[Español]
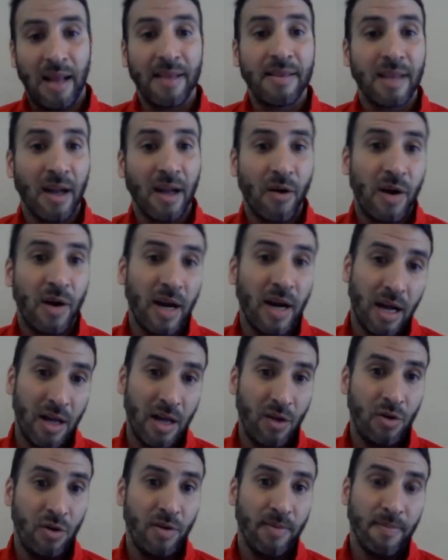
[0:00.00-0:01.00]
han
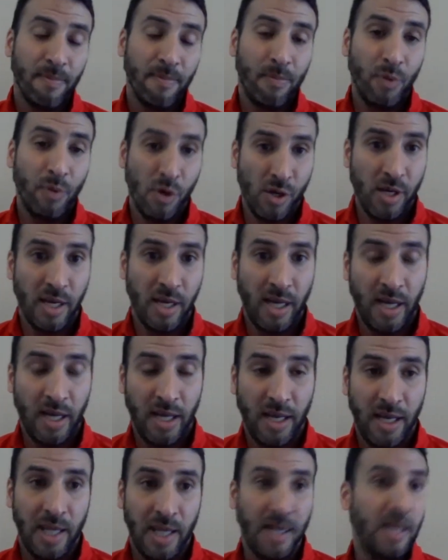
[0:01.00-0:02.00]
trabajado,
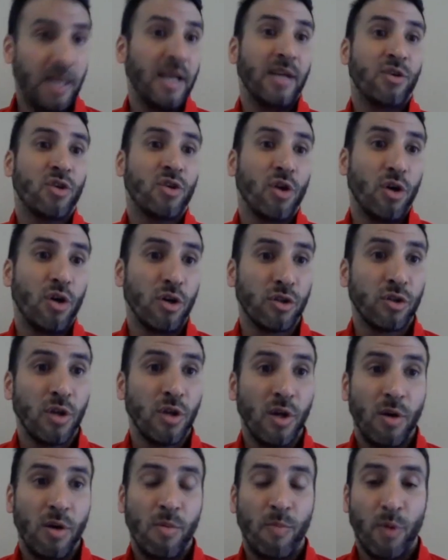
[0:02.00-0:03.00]
porque ellos,
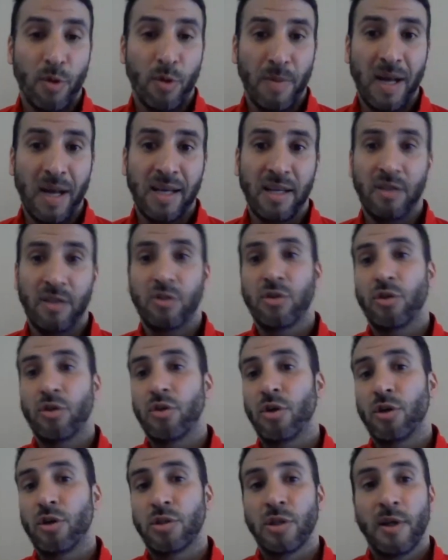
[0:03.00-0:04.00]
por más que
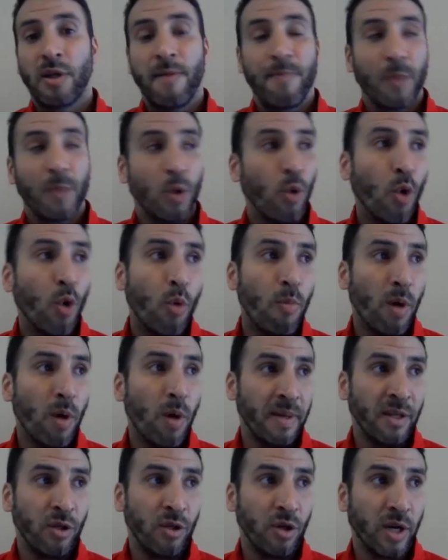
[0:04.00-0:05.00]
nosotros Hubo un
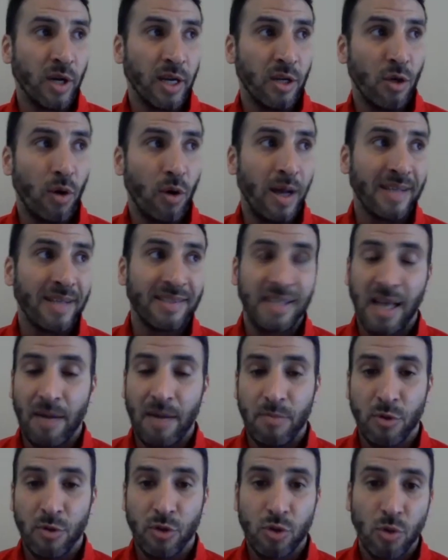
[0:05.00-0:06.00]
momento que no
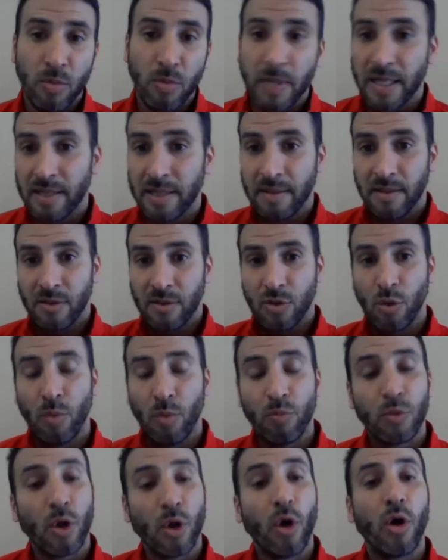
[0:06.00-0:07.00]
hacíamos Zoom, eh,
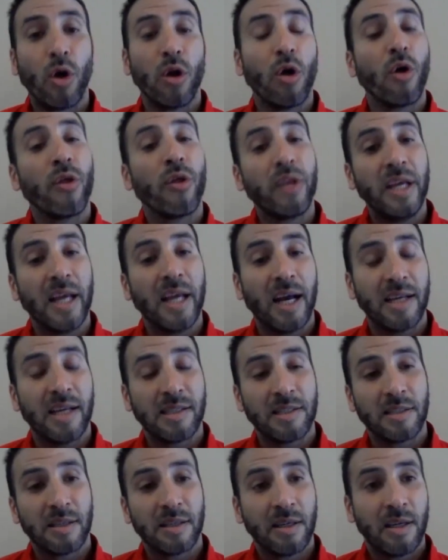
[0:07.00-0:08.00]
zoom todos los
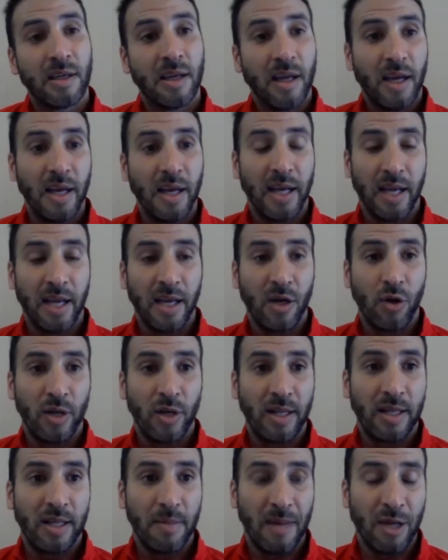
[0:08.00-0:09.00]
días eh,
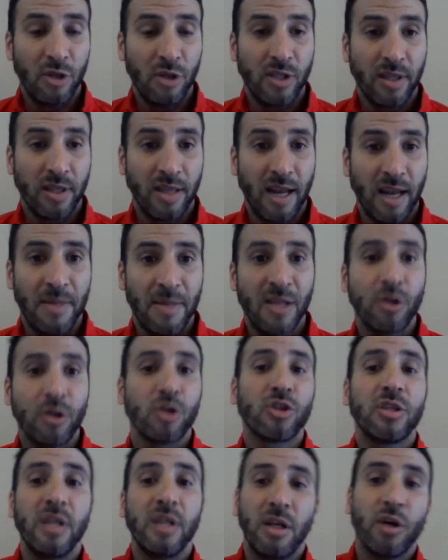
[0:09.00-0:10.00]
con el tema de los
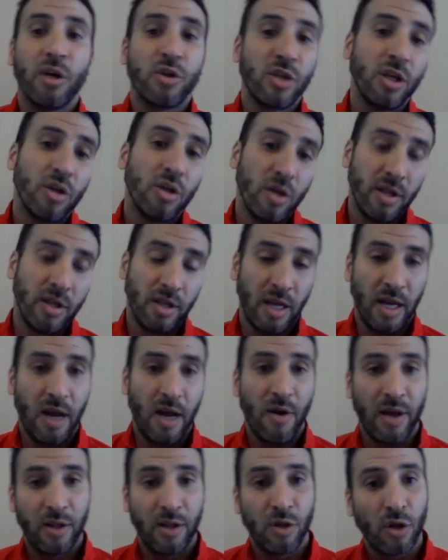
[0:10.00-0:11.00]
entrenamientos. Sí los chicos
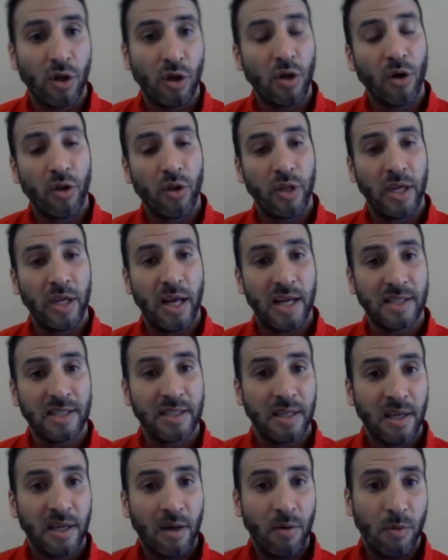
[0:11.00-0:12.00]
entrenaban todos los
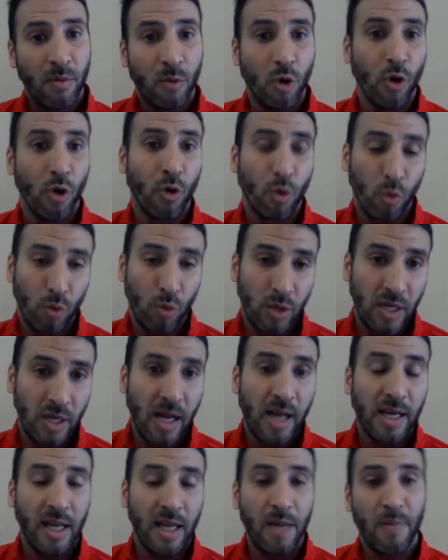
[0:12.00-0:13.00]
días con
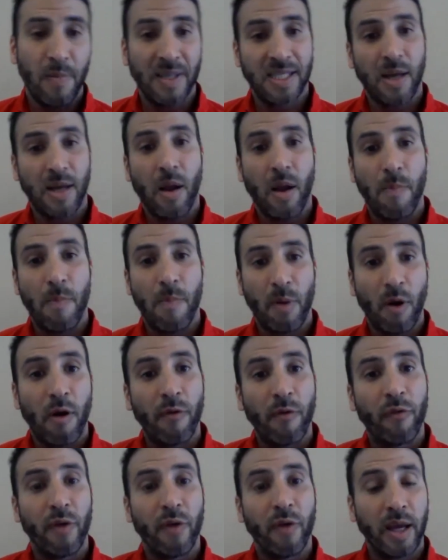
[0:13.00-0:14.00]
rutinas que le pasaba el
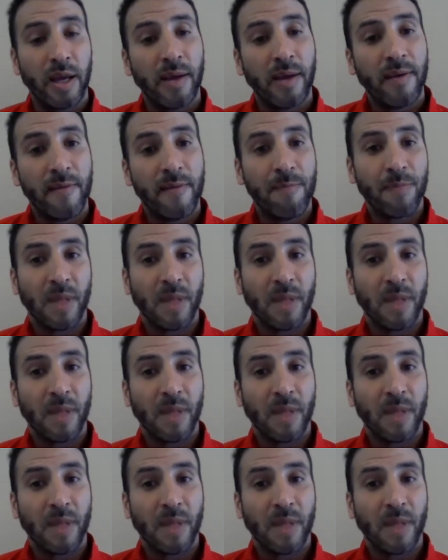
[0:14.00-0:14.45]
profe.